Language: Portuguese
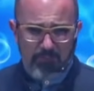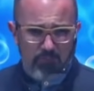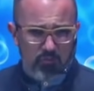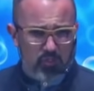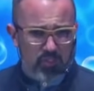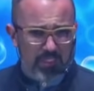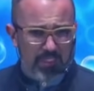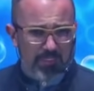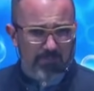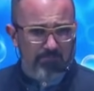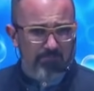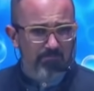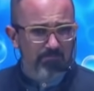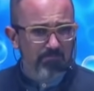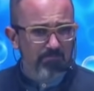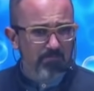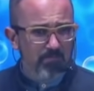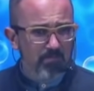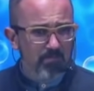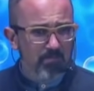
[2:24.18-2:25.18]
você.
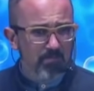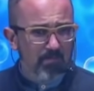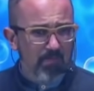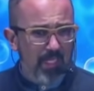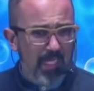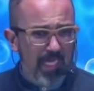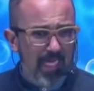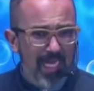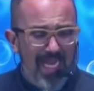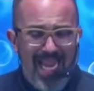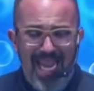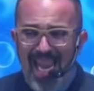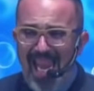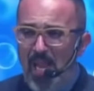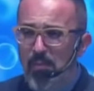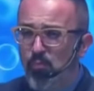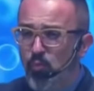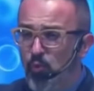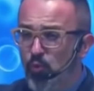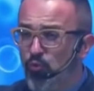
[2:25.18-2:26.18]
É
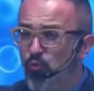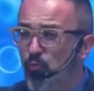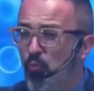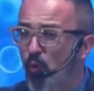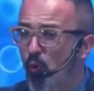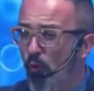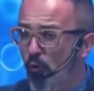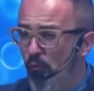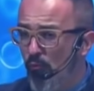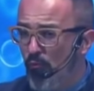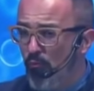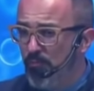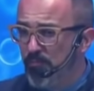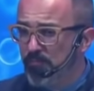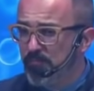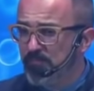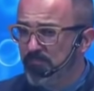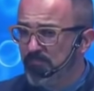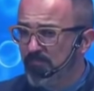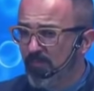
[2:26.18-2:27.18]
muito bom
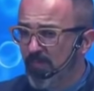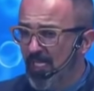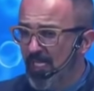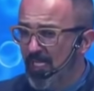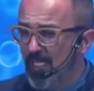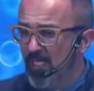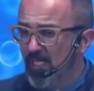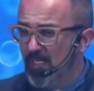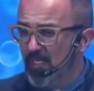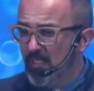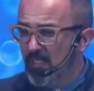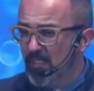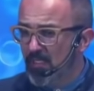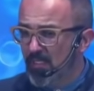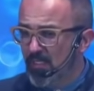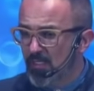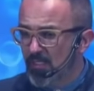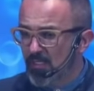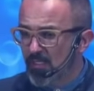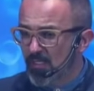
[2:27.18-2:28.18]

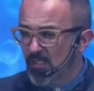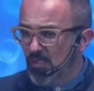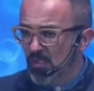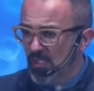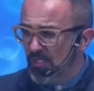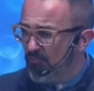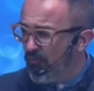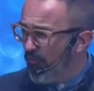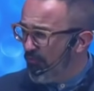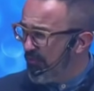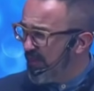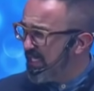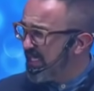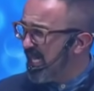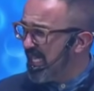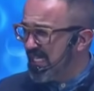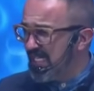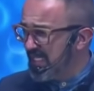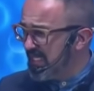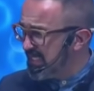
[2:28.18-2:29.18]
se envolver na
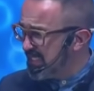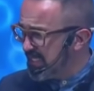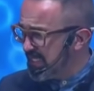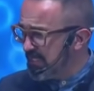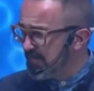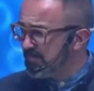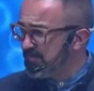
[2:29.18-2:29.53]
igreja.